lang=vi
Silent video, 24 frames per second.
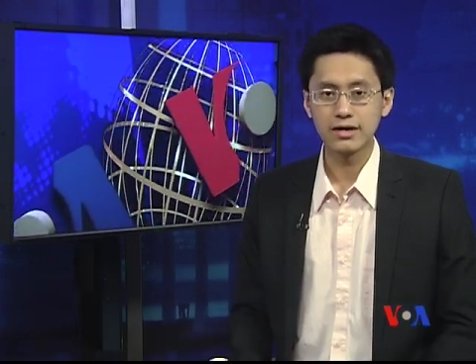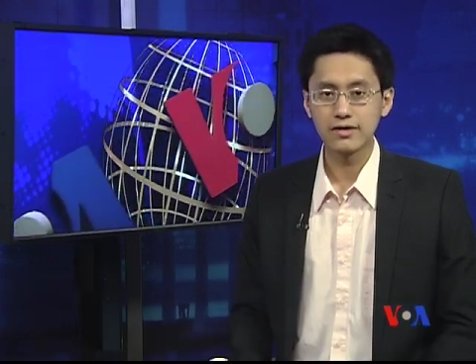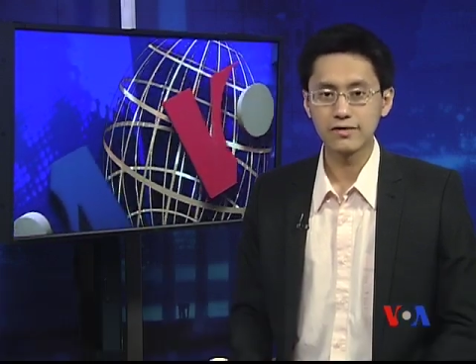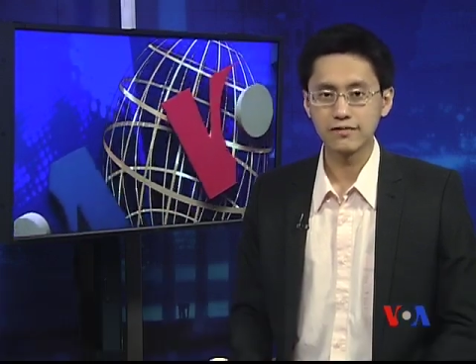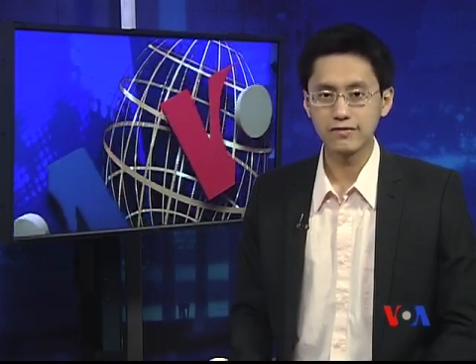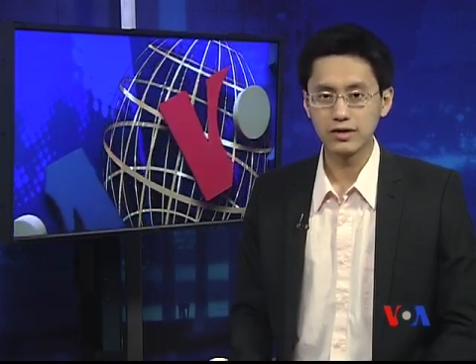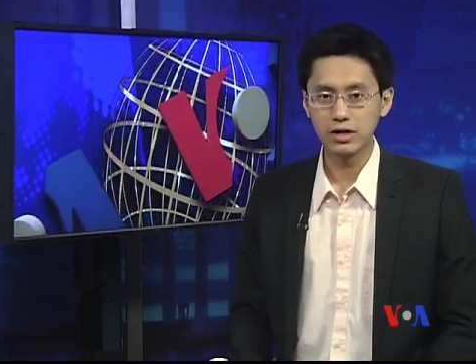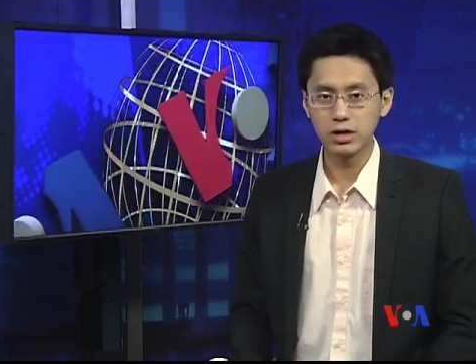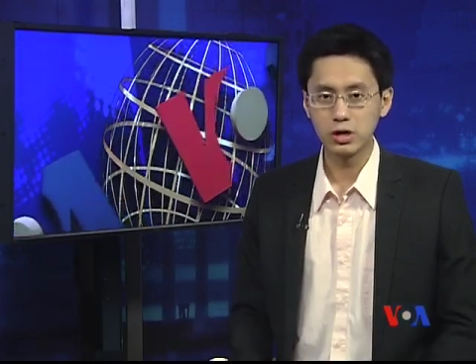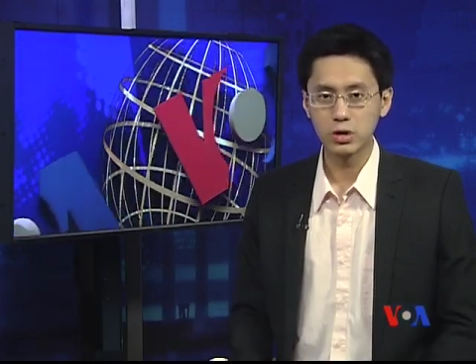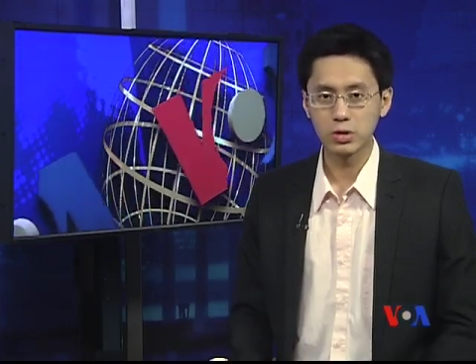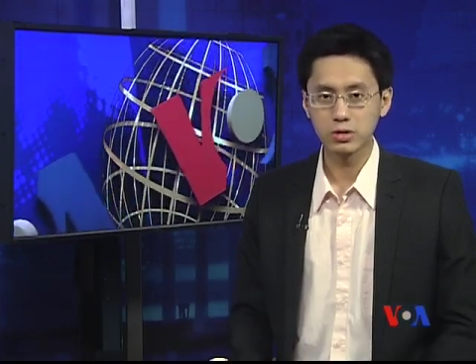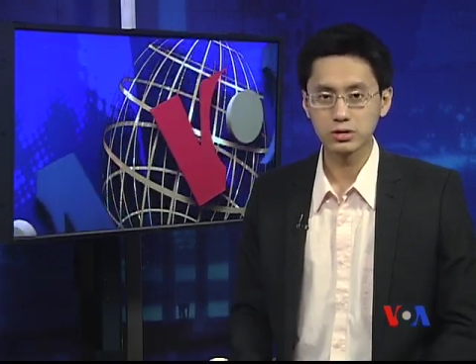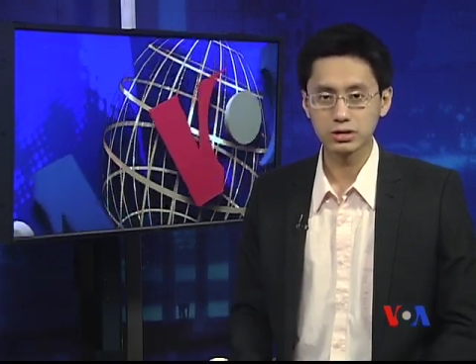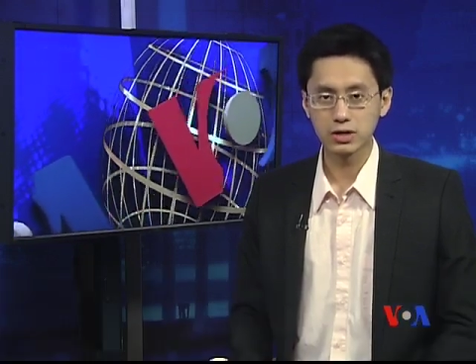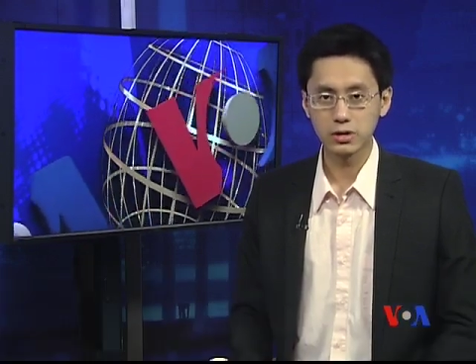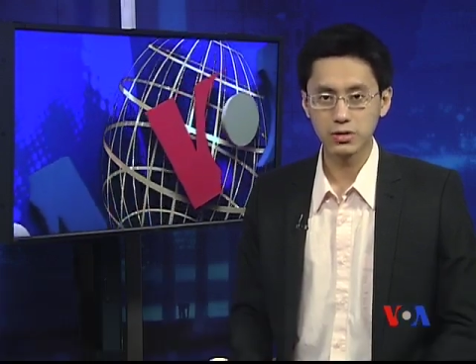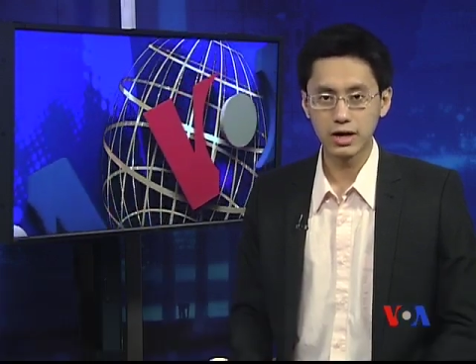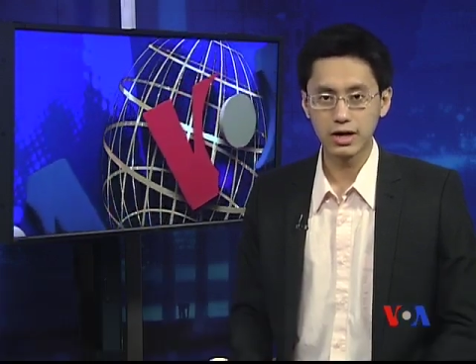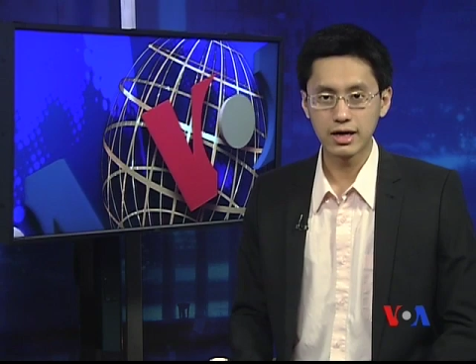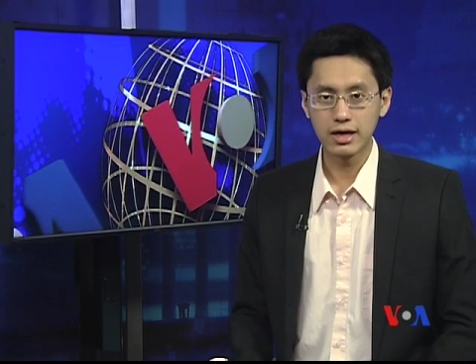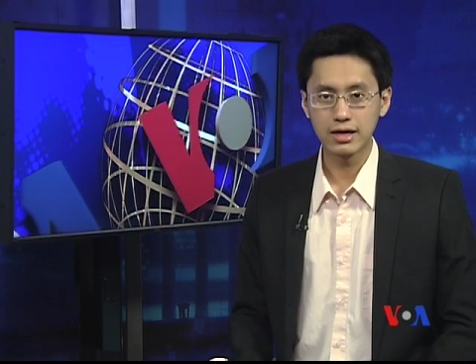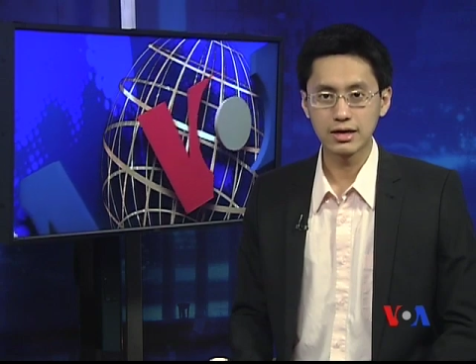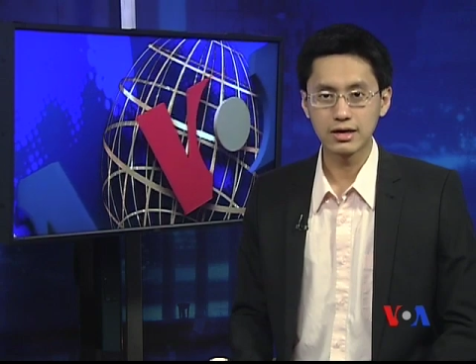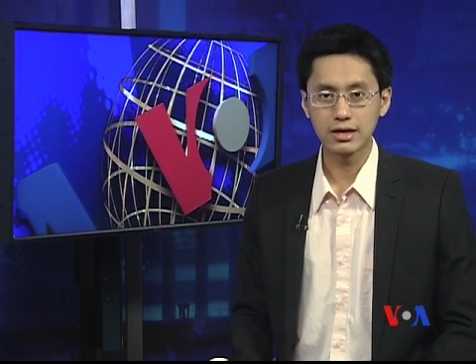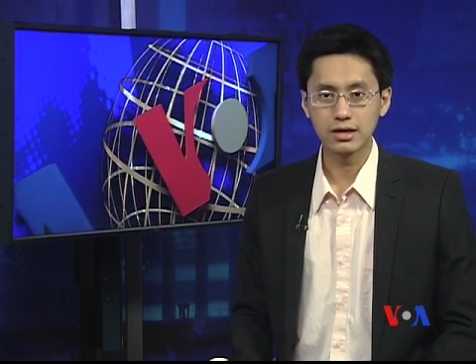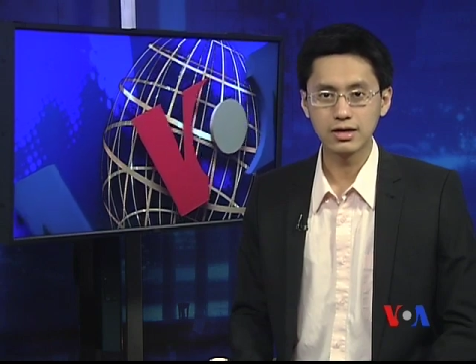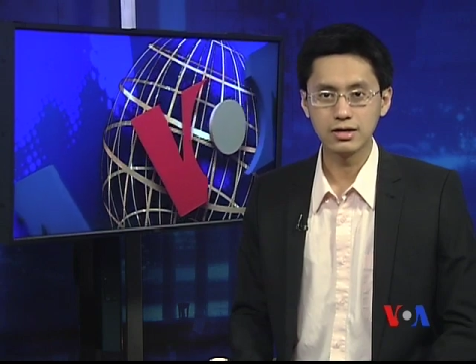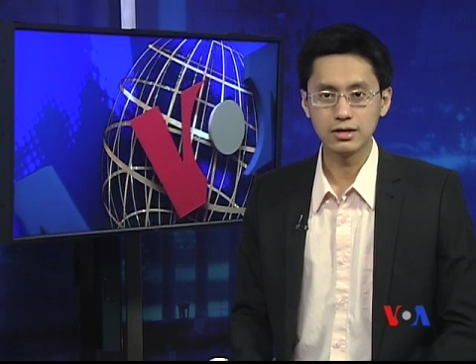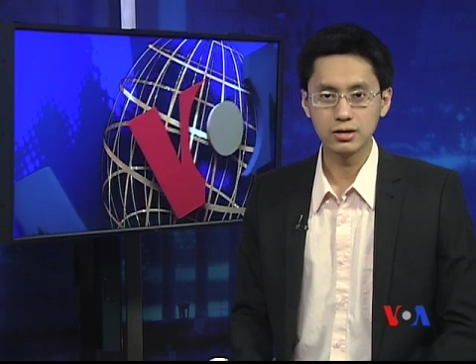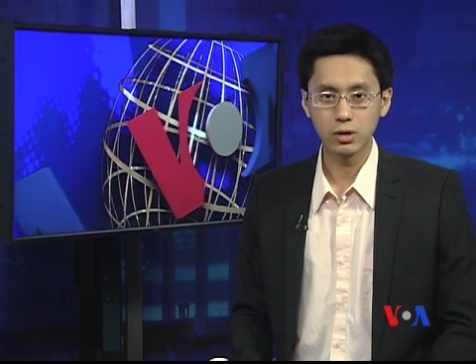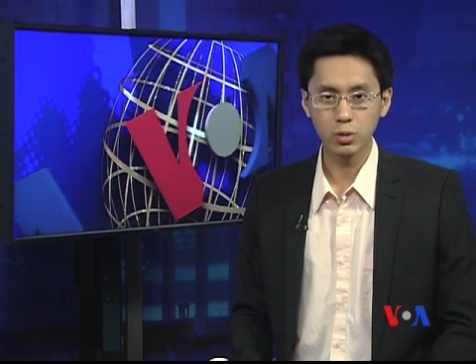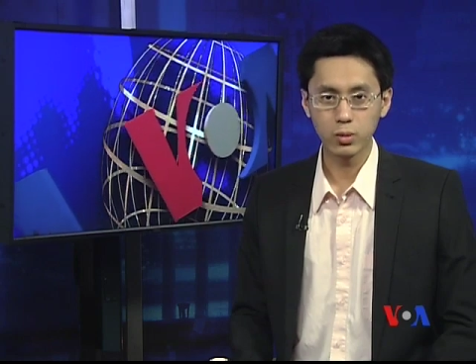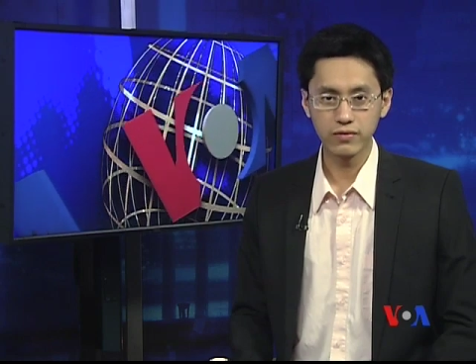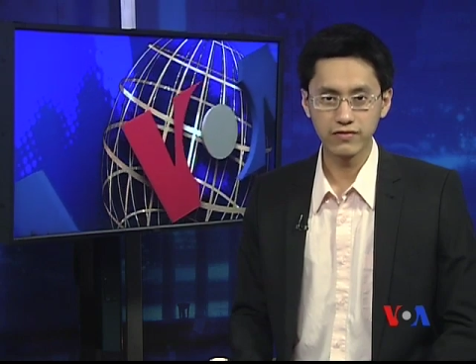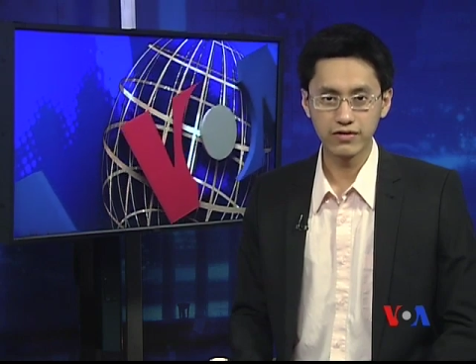Video sau đây
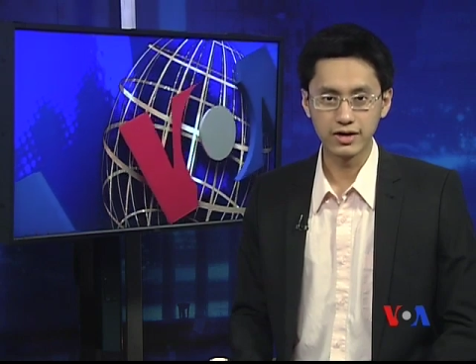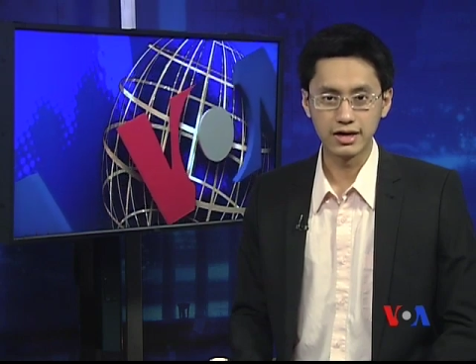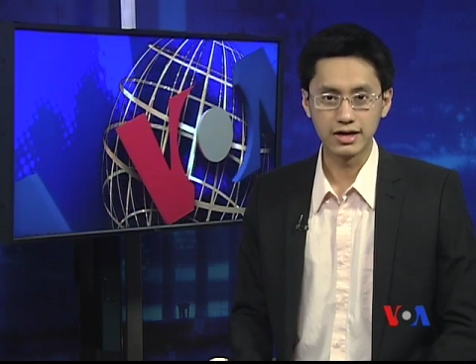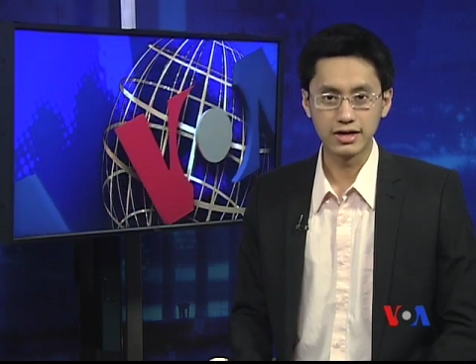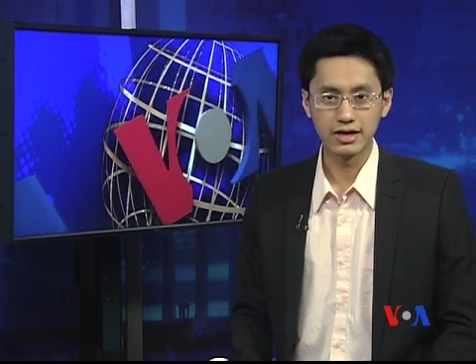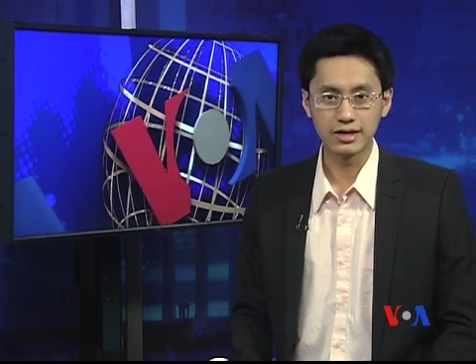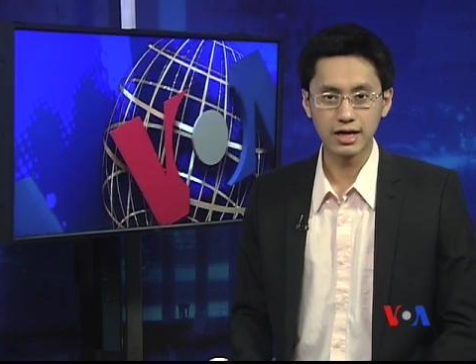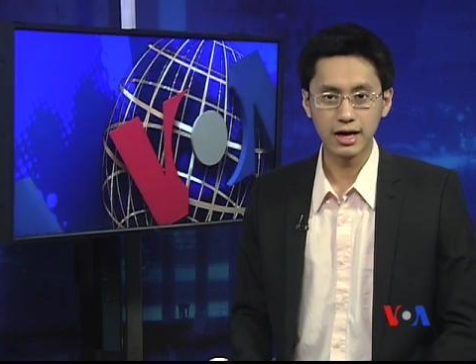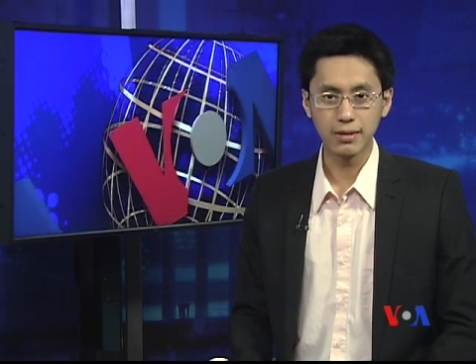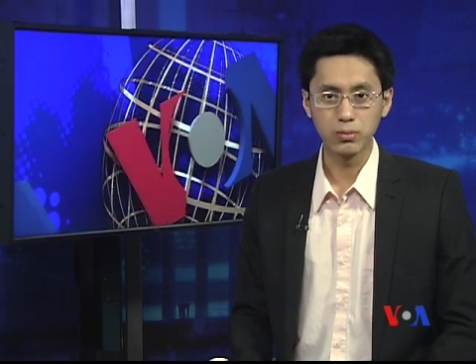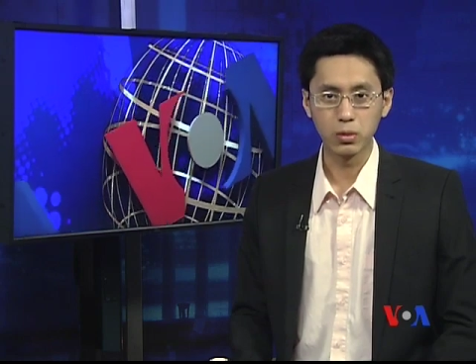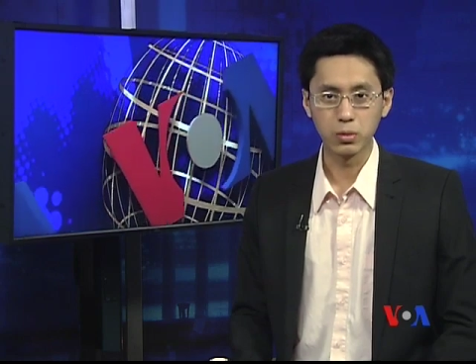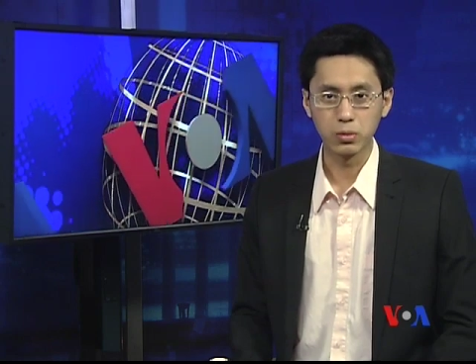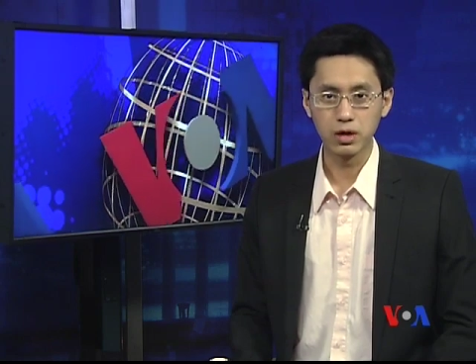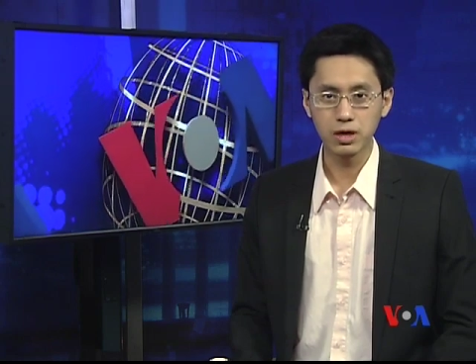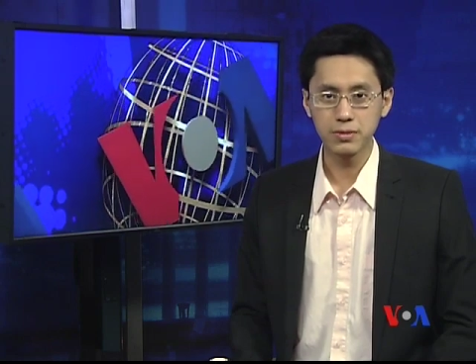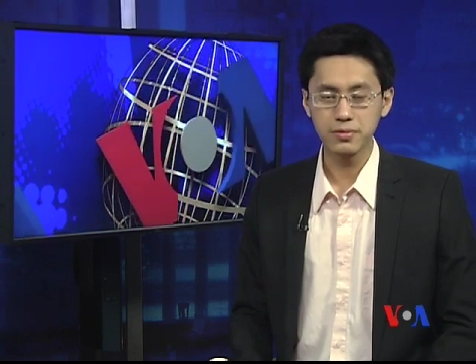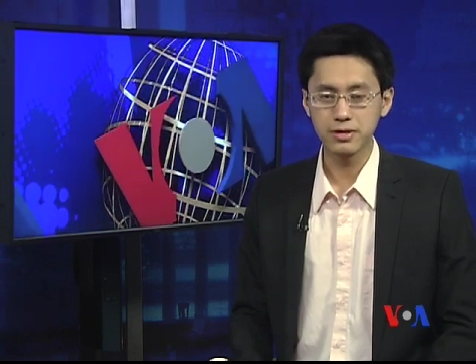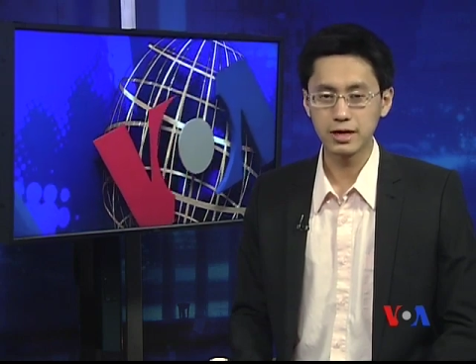đưa quý vị đi thăm một lớp